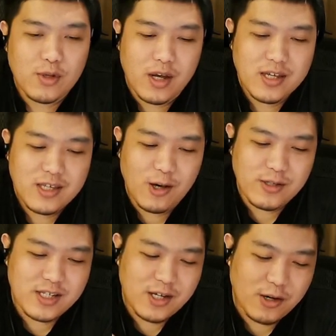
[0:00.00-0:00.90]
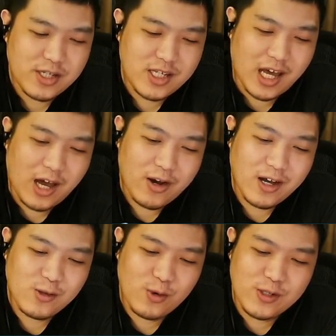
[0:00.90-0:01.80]
错，优质游戏啊！刚
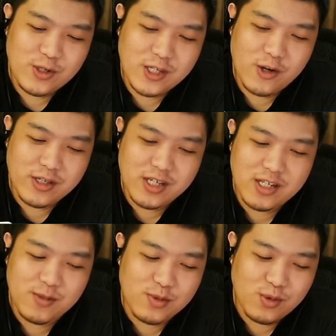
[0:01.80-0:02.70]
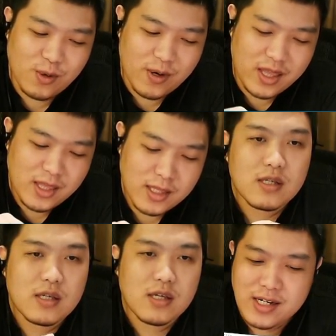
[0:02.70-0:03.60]
突然觉得这款真的是不错玩。
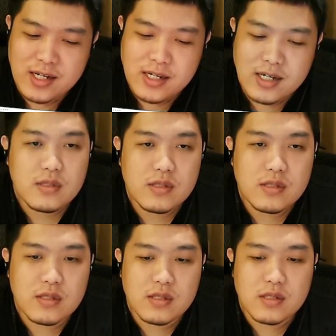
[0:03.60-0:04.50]
嗯，